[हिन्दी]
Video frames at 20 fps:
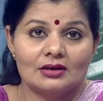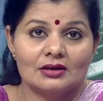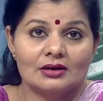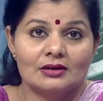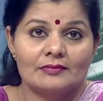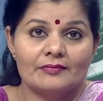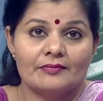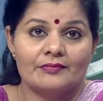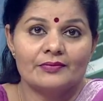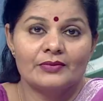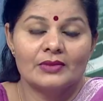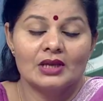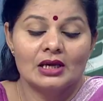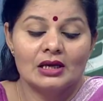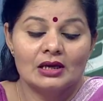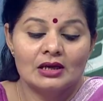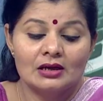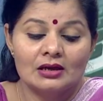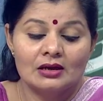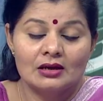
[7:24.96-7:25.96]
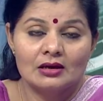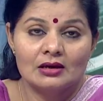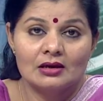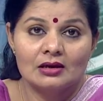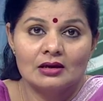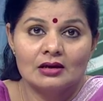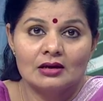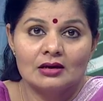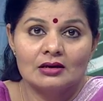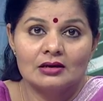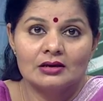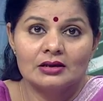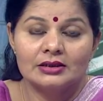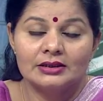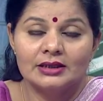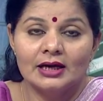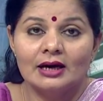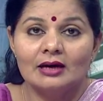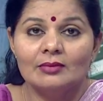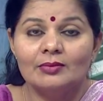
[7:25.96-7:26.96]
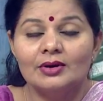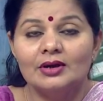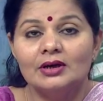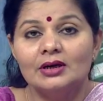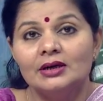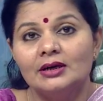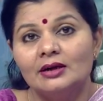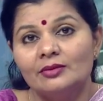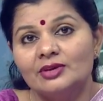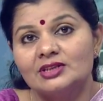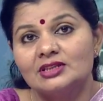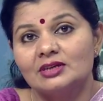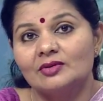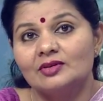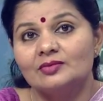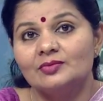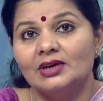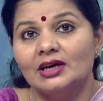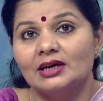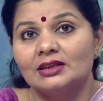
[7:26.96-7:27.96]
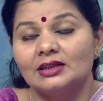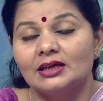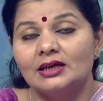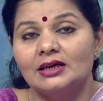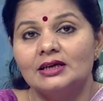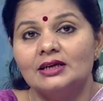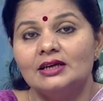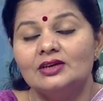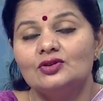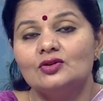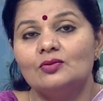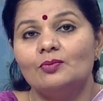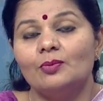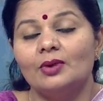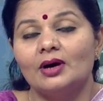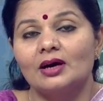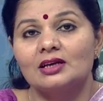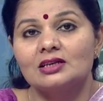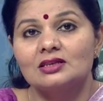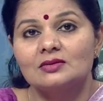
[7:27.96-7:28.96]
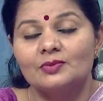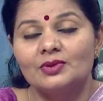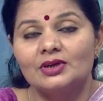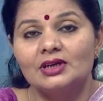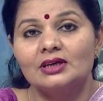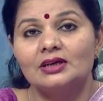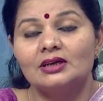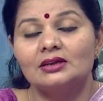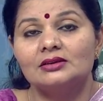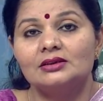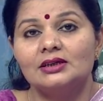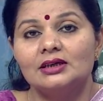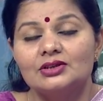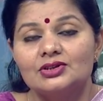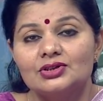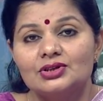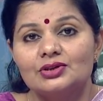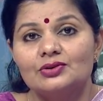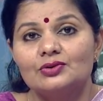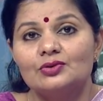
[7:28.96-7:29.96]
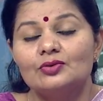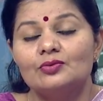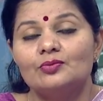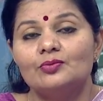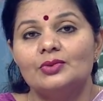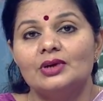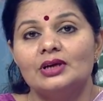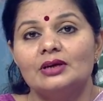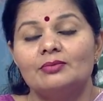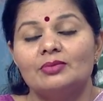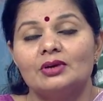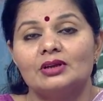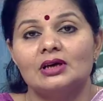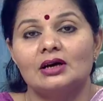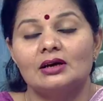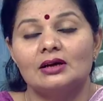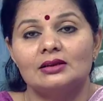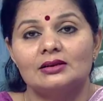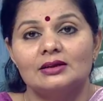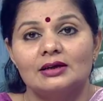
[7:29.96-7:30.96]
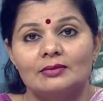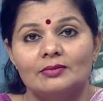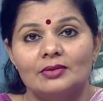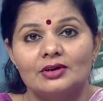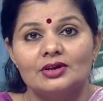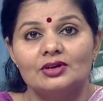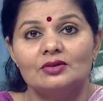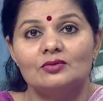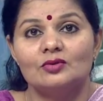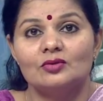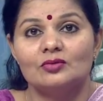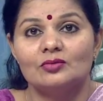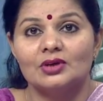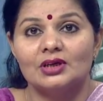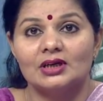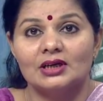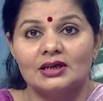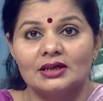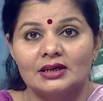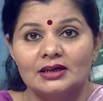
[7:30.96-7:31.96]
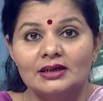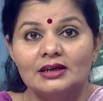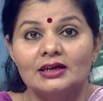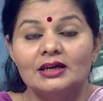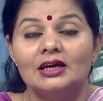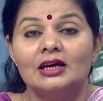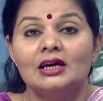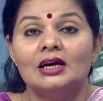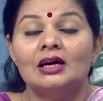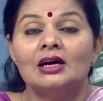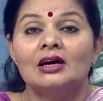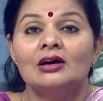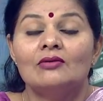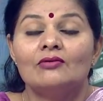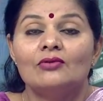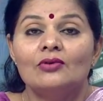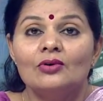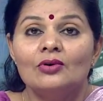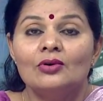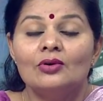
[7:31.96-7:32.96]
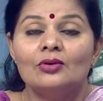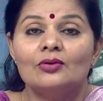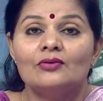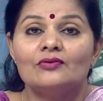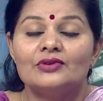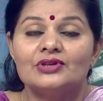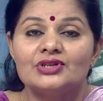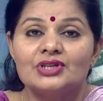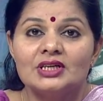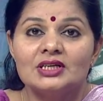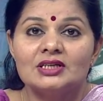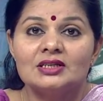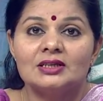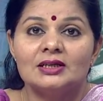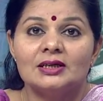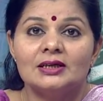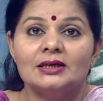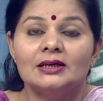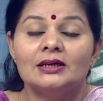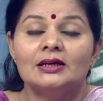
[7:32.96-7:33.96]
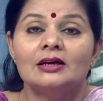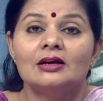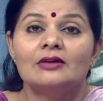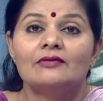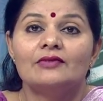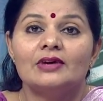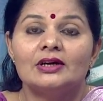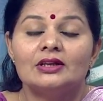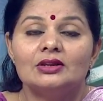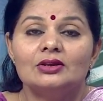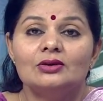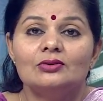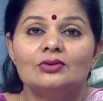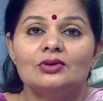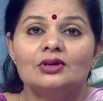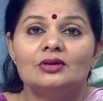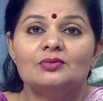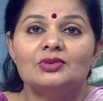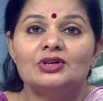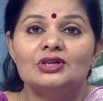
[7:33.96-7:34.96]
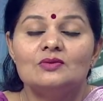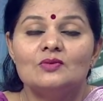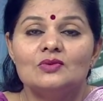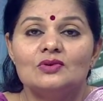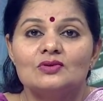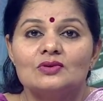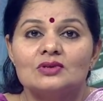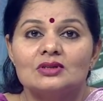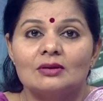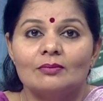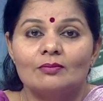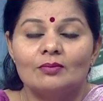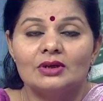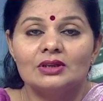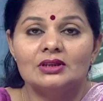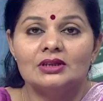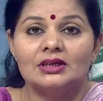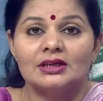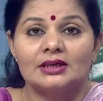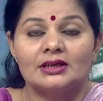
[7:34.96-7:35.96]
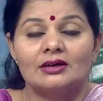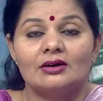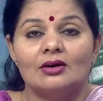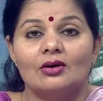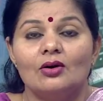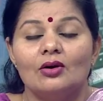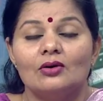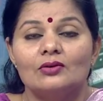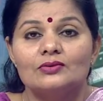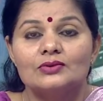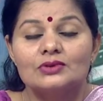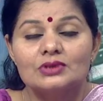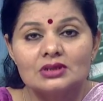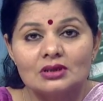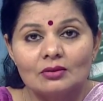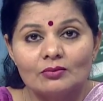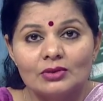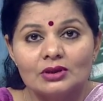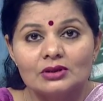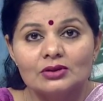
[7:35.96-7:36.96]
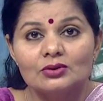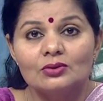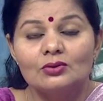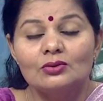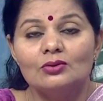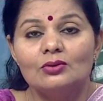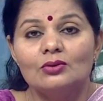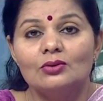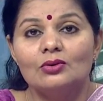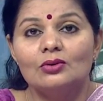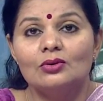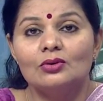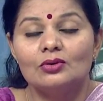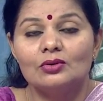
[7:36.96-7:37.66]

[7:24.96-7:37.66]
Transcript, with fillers: करना यहाँ पर हमें समझ में आता है कि जो पारस्परिक अध्यक्ष के रूप में प्रधानाध्यापक की भूमिका है वो विशेषतः व्यक्तियों के बीच में जो संबंध है और उस संबंधों को